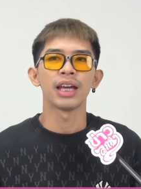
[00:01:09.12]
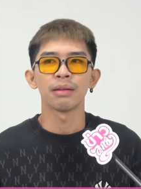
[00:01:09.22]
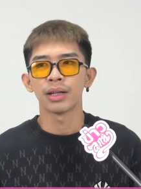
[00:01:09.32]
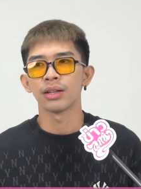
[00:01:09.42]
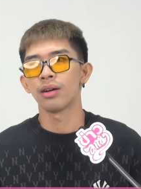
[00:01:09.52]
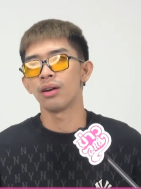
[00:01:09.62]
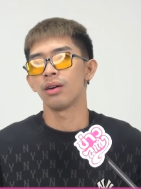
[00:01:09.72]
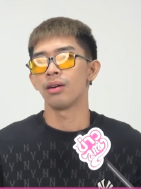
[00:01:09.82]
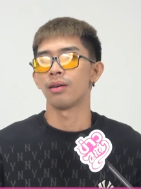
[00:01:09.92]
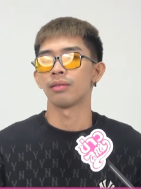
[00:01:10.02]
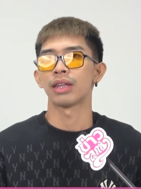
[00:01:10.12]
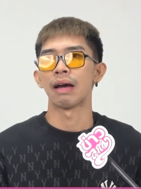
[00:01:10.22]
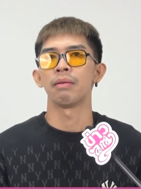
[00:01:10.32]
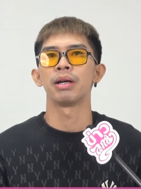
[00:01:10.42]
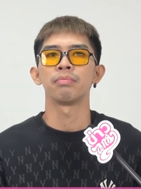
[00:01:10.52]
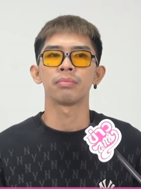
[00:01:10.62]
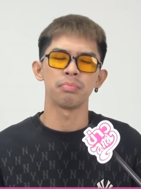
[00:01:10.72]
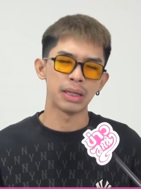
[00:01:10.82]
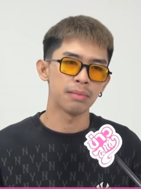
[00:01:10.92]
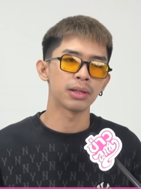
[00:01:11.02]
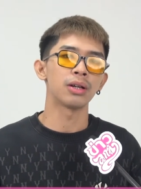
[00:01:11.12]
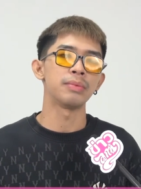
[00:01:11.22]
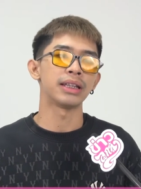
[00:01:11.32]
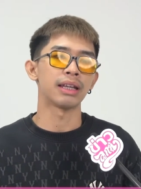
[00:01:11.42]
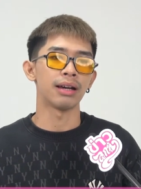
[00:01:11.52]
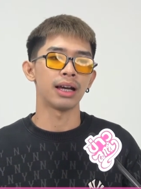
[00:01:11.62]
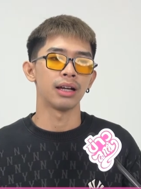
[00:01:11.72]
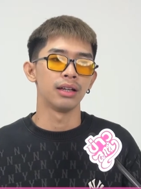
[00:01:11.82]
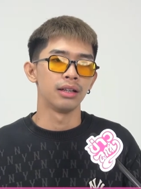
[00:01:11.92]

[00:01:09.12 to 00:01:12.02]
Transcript: ริง ๆ มันก็ถามว่ามันมีมันก็มีแต่ว่า